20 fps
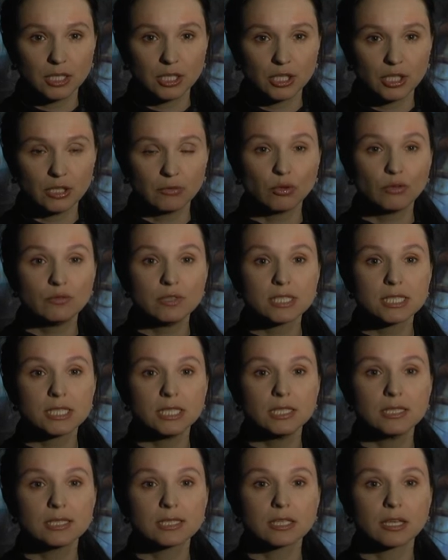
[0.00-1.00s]
Его
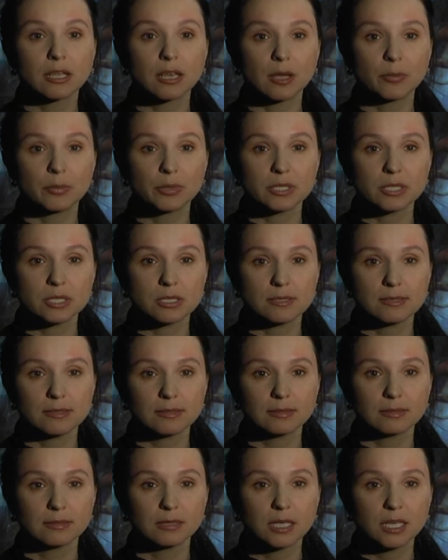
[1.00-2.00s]
везли из крепости,
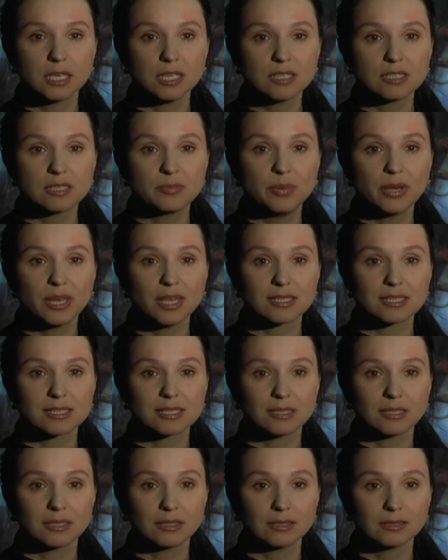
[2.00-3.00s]
из
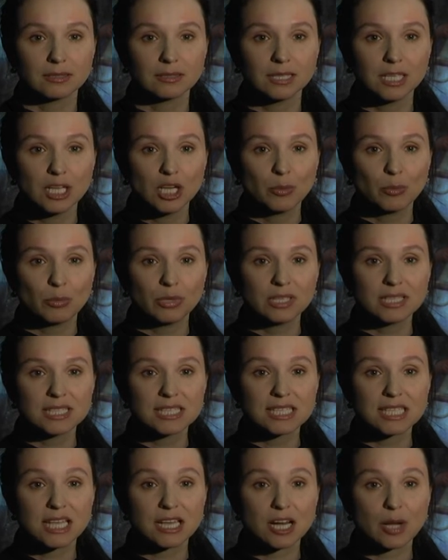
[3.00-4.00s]
Бреста. Был
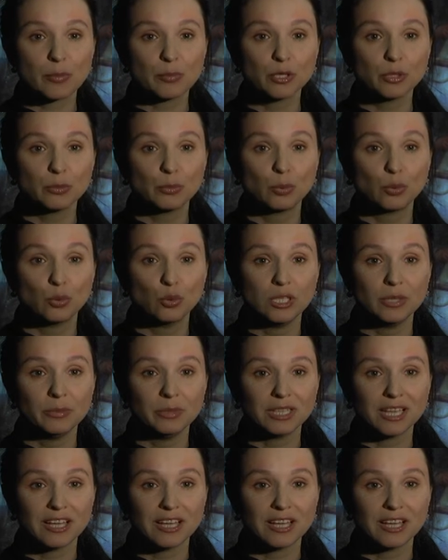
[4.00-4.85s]
исцарапан пулями